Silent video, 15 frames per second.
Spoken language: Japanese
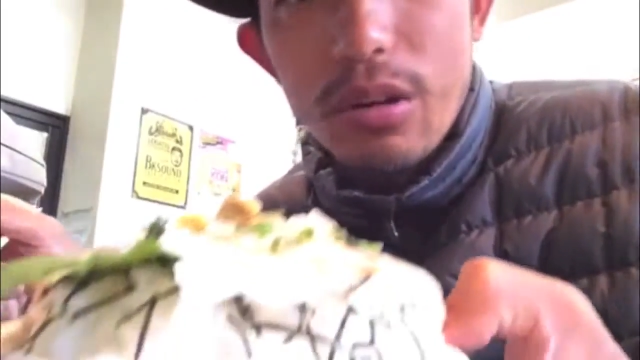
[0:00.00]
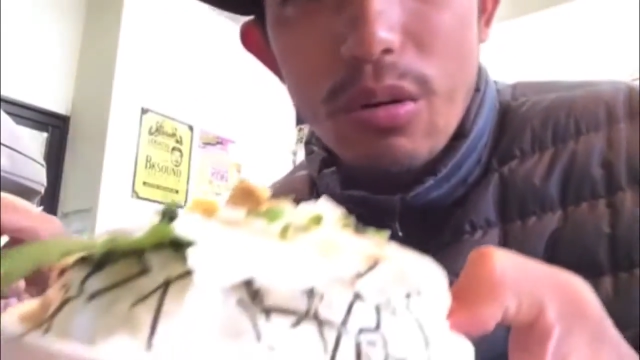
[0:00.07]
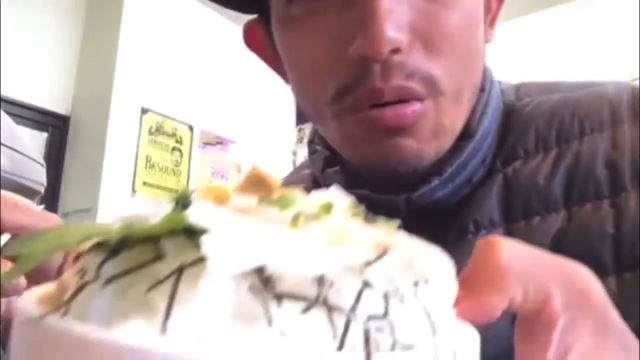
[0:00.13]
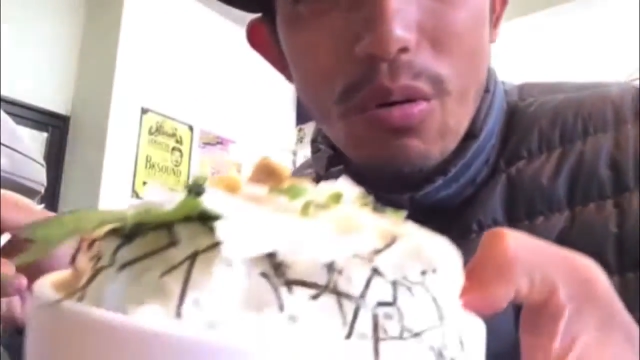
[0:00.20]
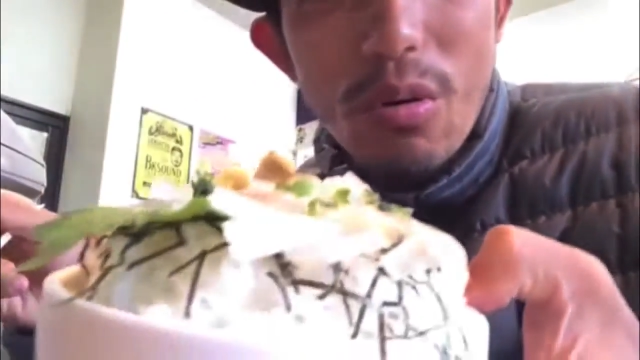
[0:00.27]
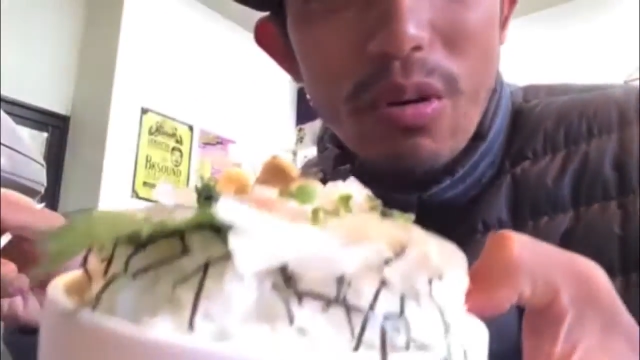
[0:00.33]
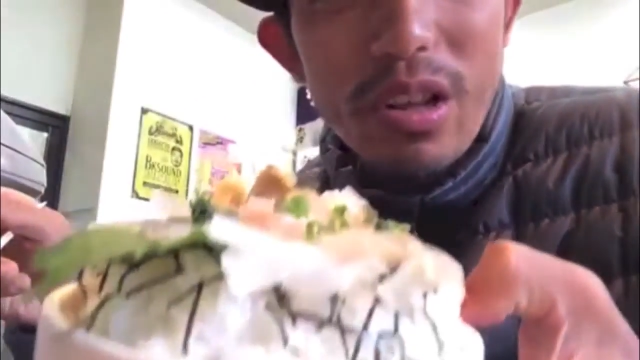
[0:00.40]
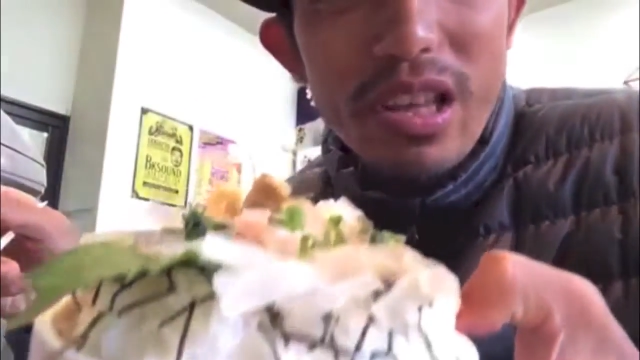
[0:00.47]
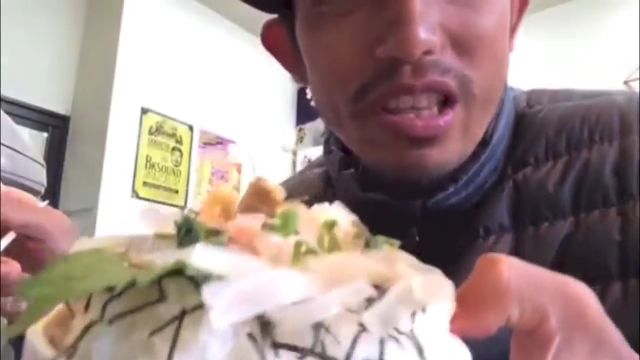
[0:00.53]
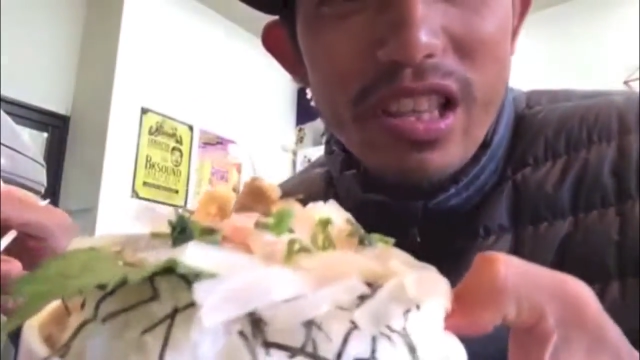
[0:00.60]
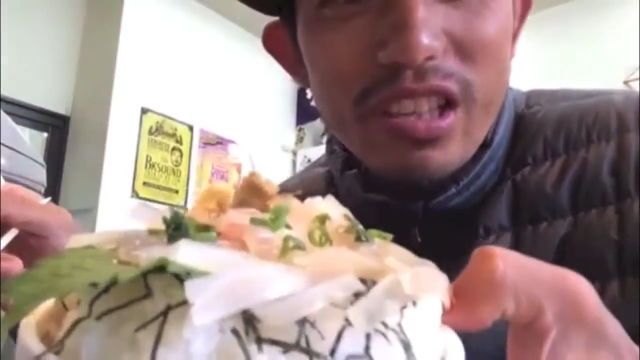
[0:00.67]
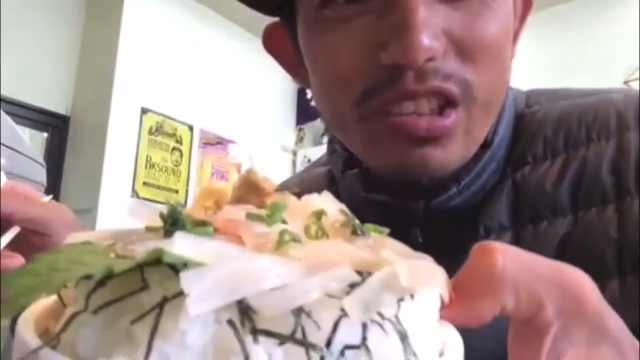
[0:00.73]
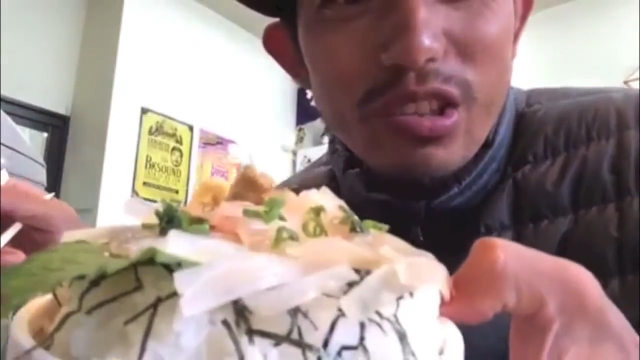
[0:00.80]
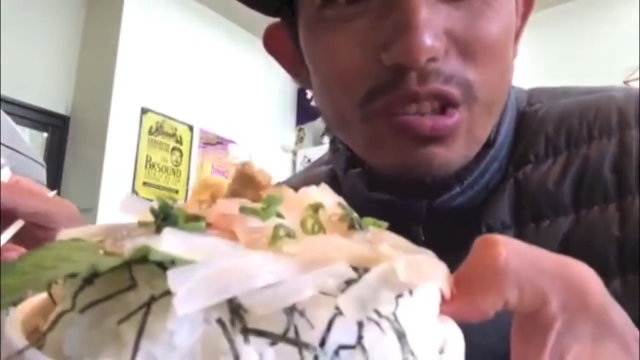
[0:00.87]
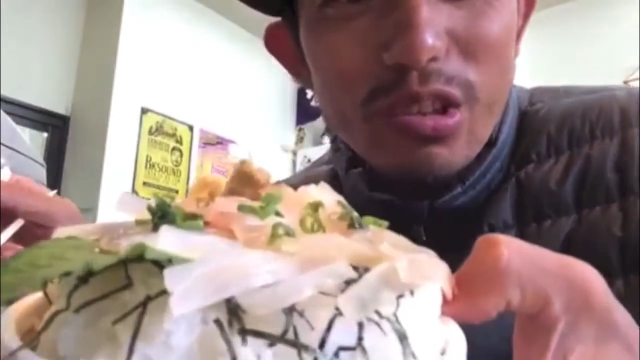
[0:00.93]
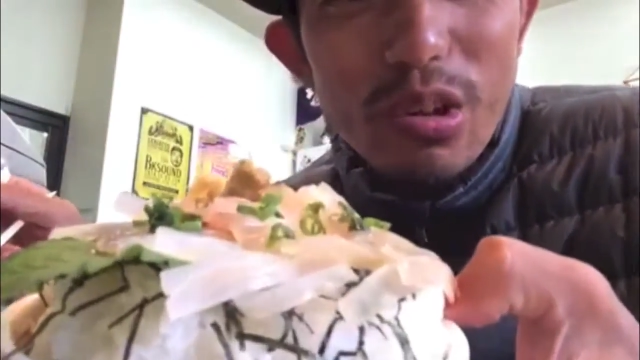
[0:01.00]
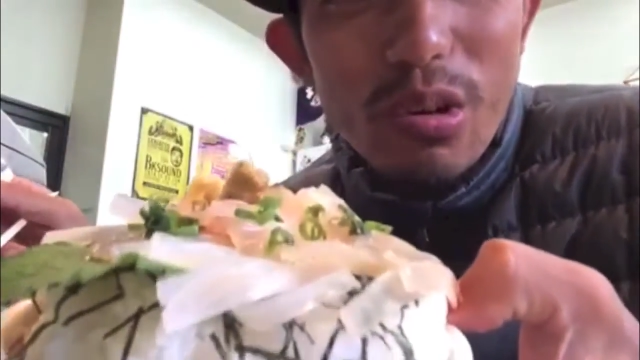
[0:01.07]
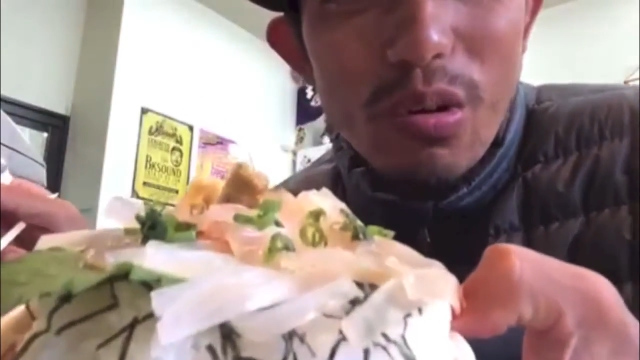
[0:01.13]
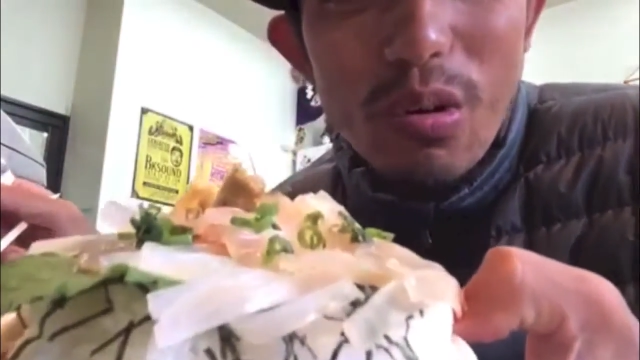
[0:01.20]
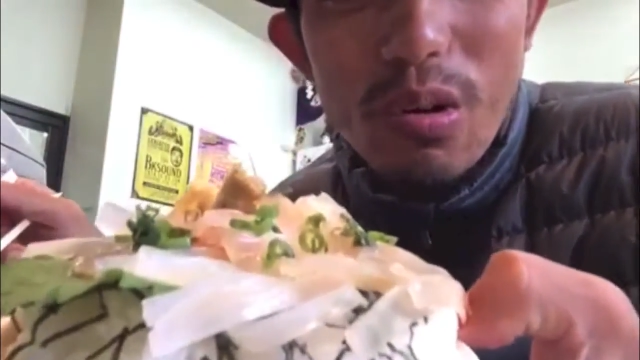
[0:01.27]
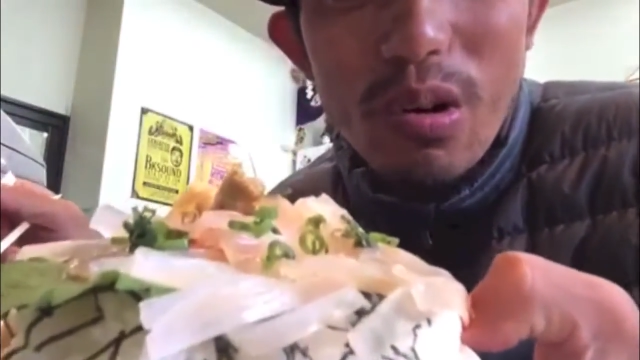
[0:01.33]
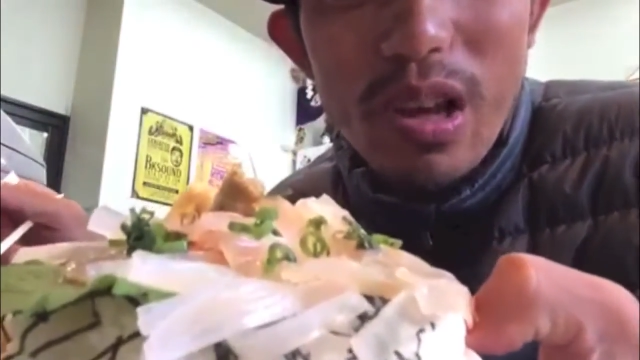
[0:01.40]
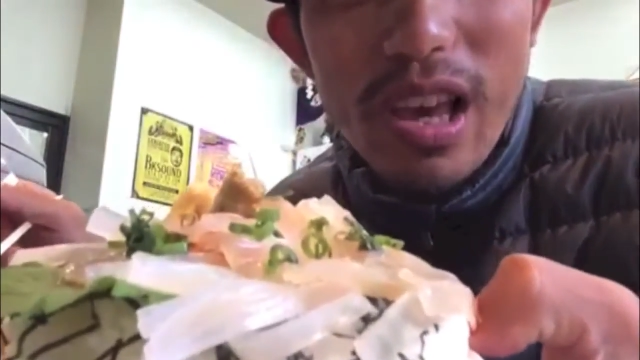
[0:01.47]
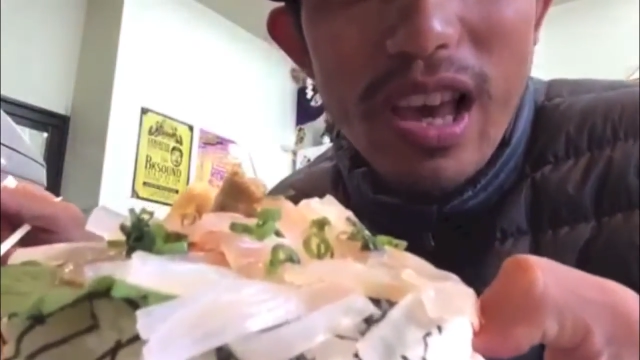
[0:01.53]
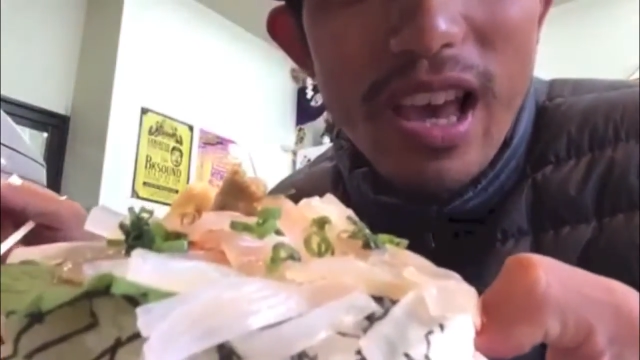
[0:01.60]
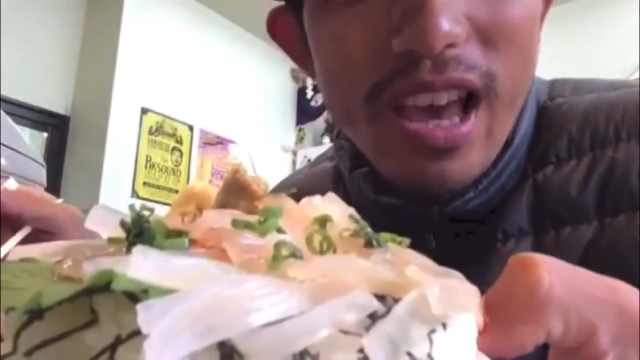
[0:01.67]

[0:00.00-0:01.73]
これですよ、これ